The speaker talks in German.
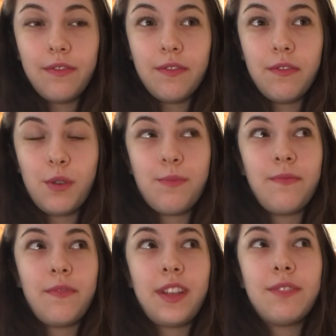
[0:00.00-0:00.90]

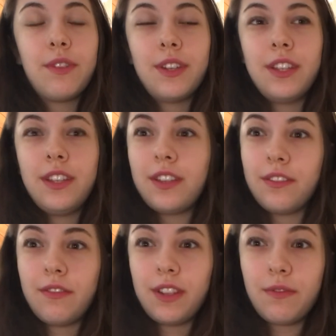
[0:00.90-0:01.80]
ähm, was für
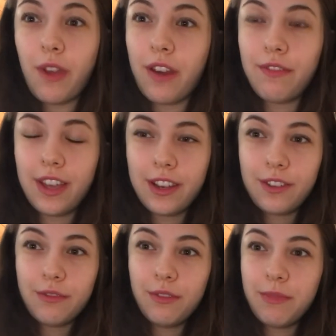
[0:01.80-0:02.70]
Gedichten, was für ein Wert
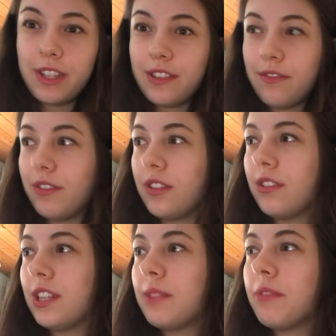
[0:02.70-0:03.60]
zugemessen wird
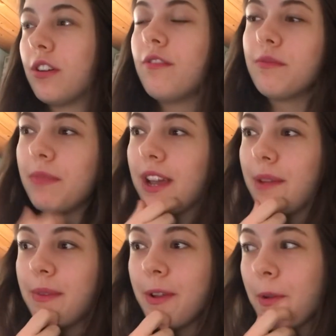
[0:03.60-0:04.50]
und dass man offen
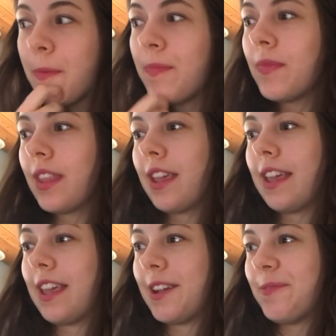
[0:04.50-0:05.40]
bleibt.
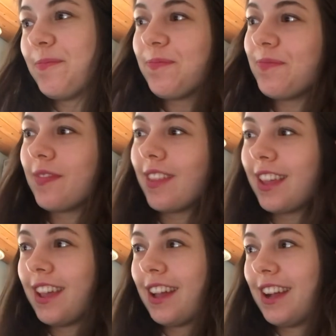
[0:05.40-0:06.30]
Ja,
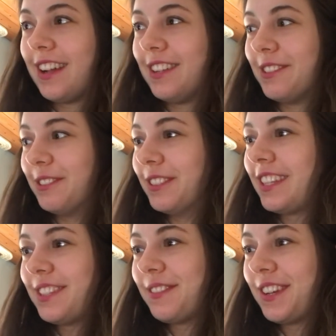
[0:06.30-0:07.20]
also
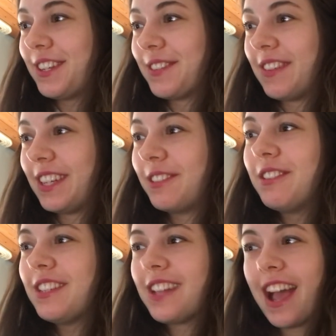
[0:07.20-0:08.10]
das war schon meine
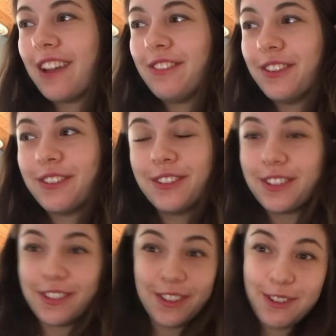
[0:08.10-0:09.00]
kurze Einführung
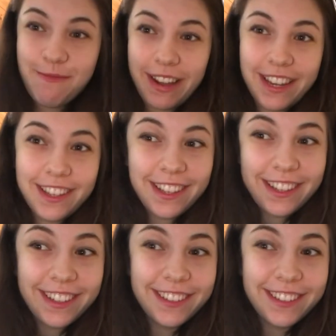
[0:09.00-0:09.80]
zur Romantik.